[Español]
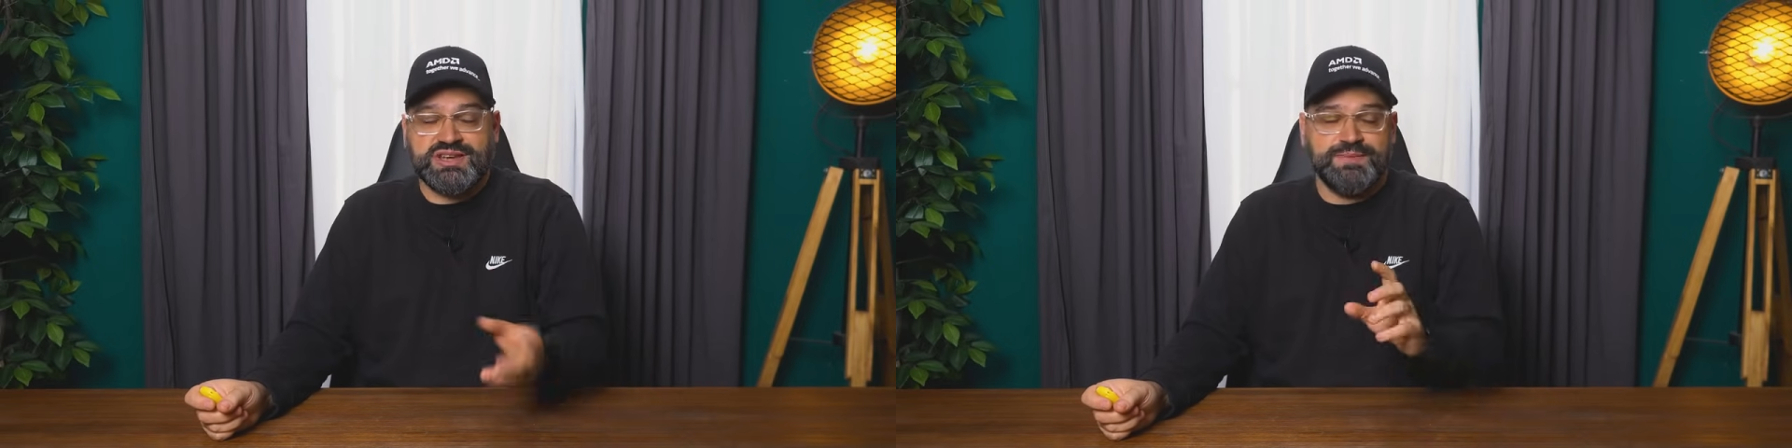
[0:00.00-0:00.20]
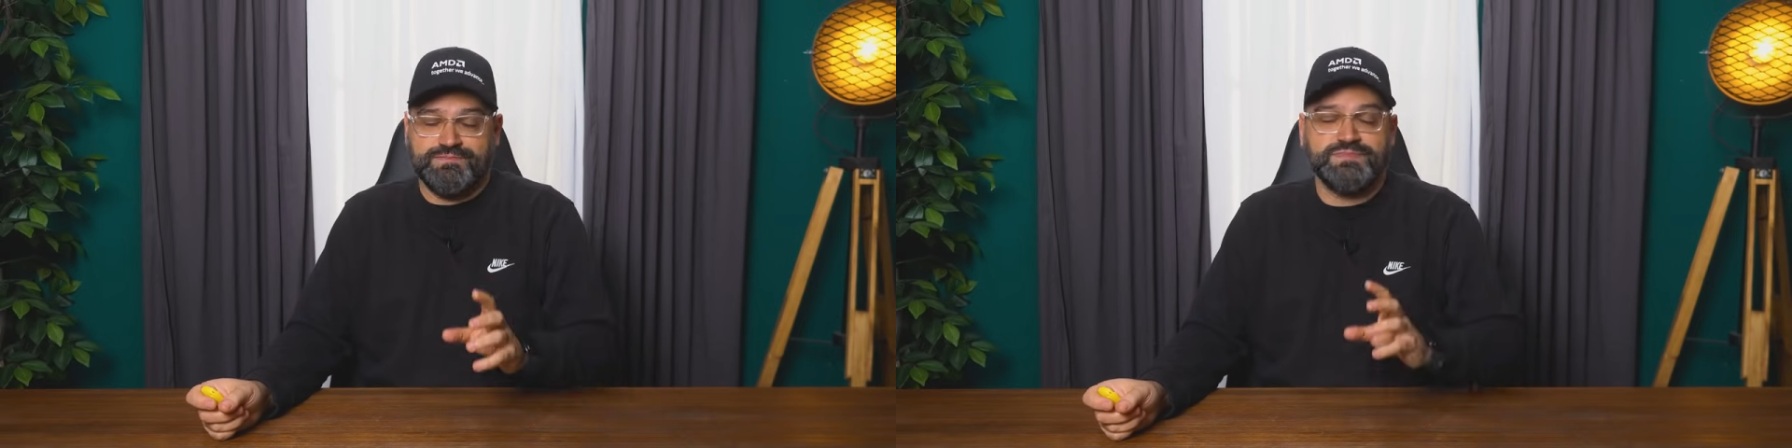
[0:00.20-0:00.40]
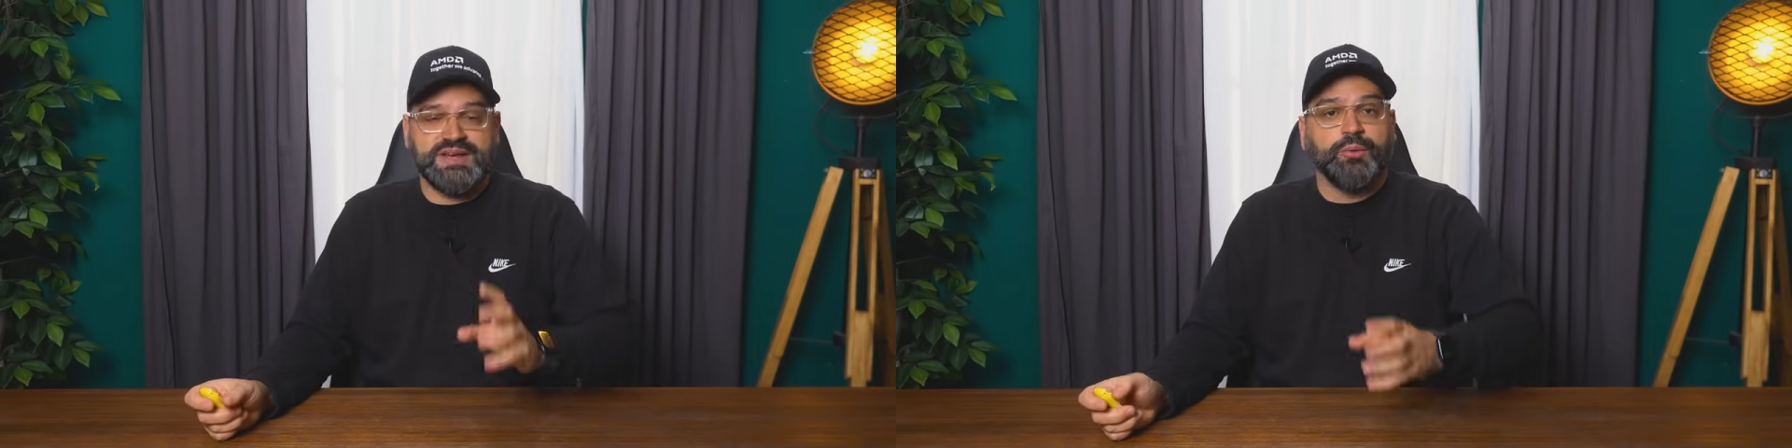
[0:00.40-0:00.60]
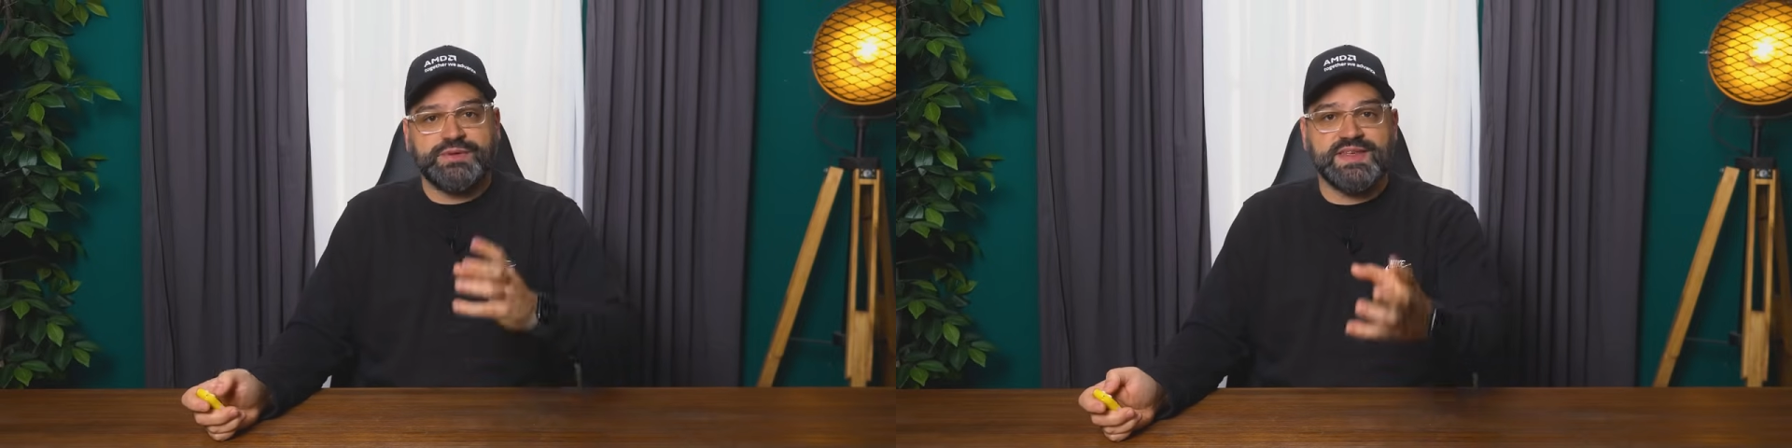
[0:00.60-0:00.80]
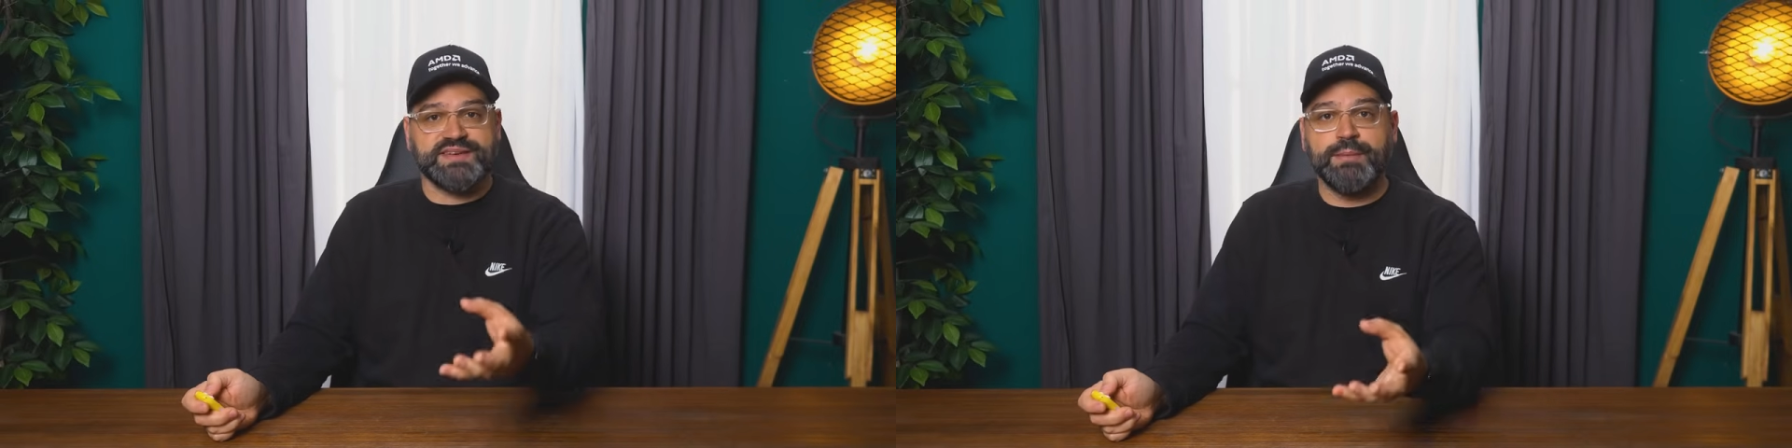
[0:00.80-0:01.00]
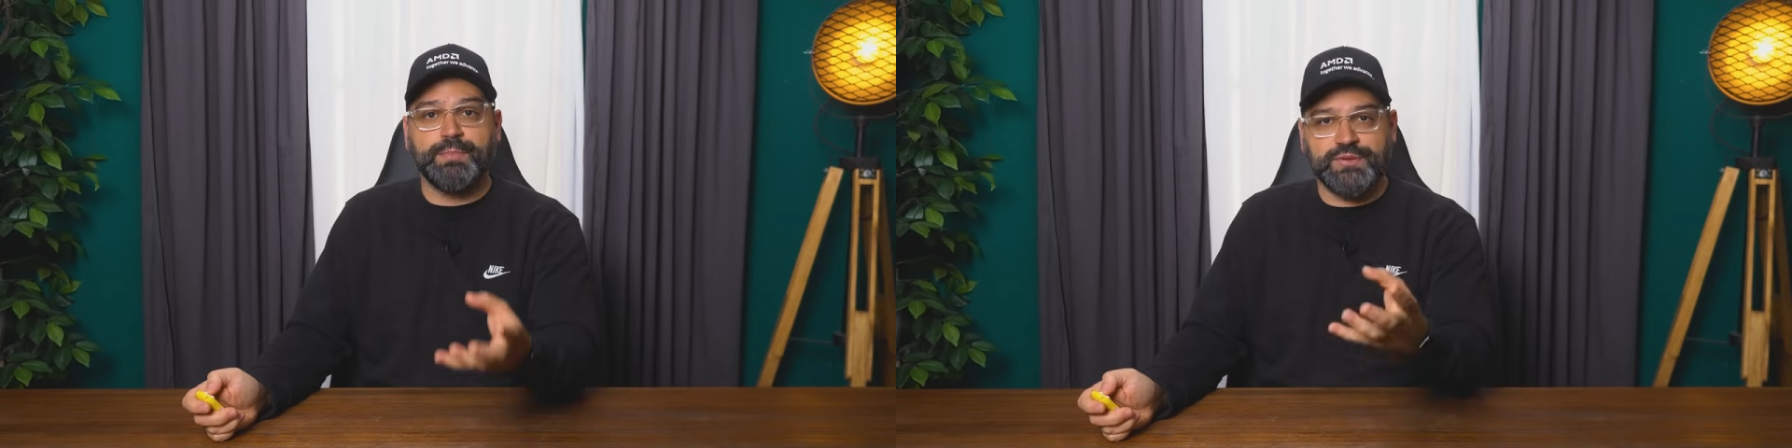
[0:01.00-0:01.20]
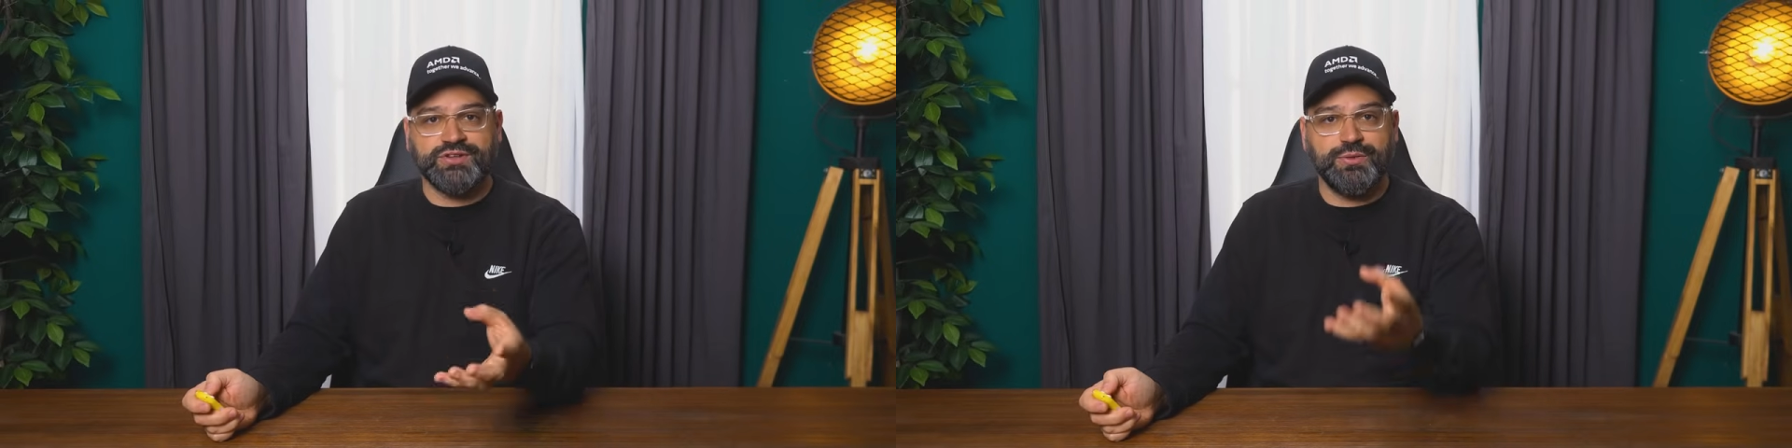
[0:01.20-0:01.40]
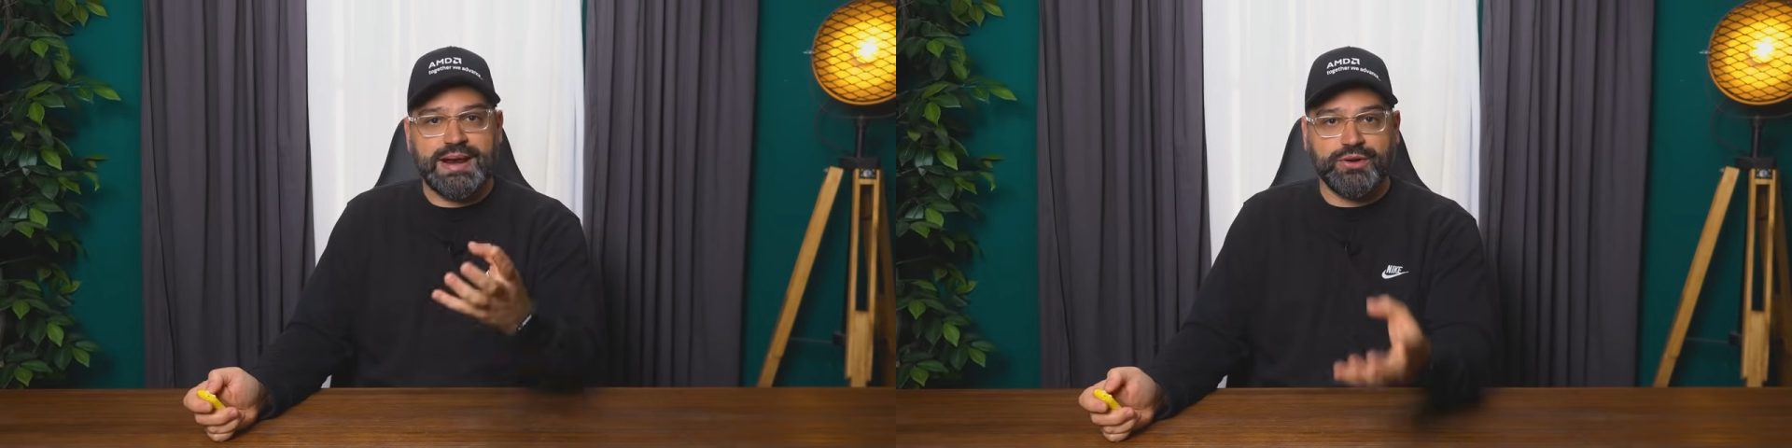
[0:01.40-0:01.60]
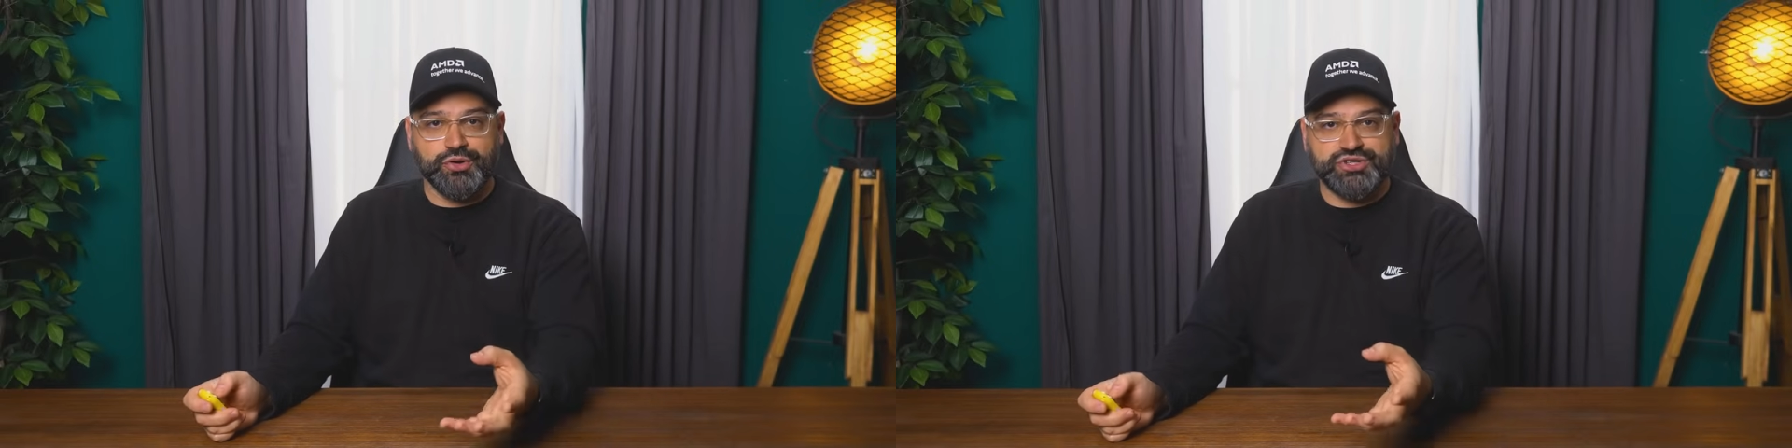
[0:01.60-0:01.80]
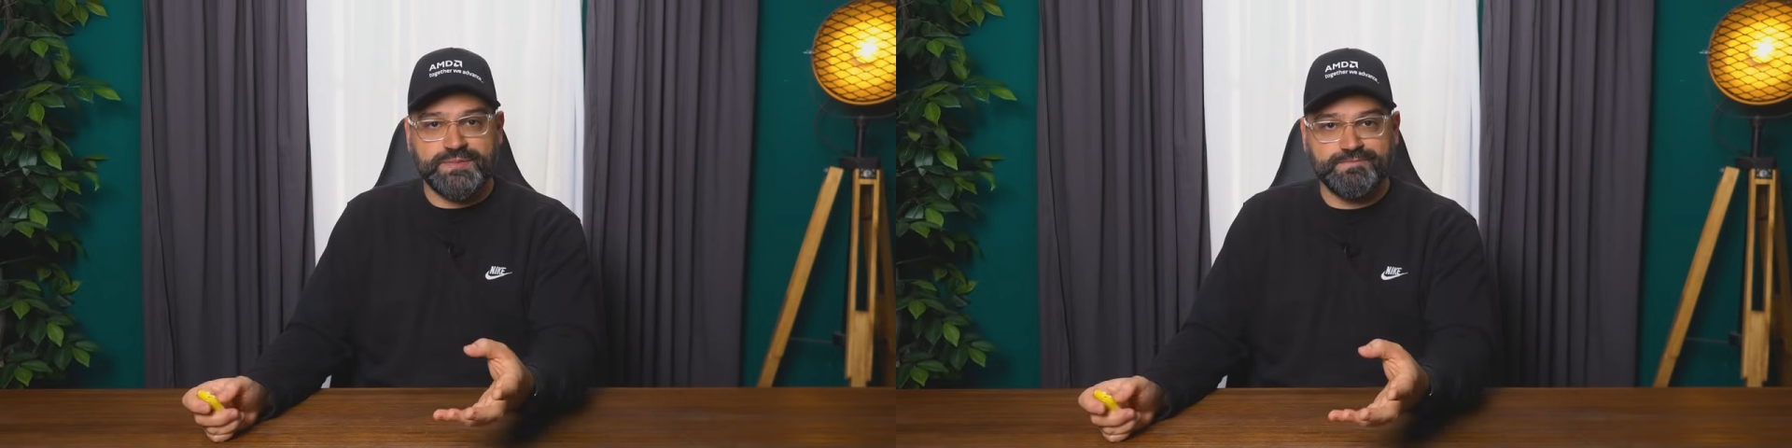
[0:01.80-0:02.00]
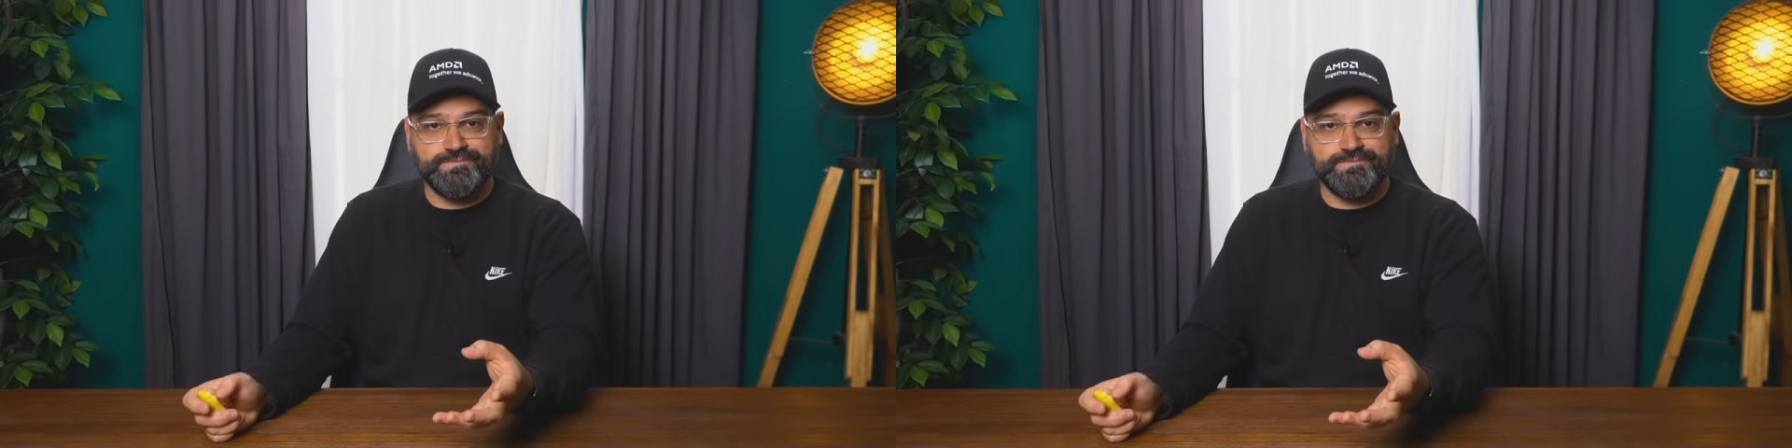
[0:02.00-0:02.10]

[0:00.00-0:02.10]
que ya ustedes saben por dónde va la cosa.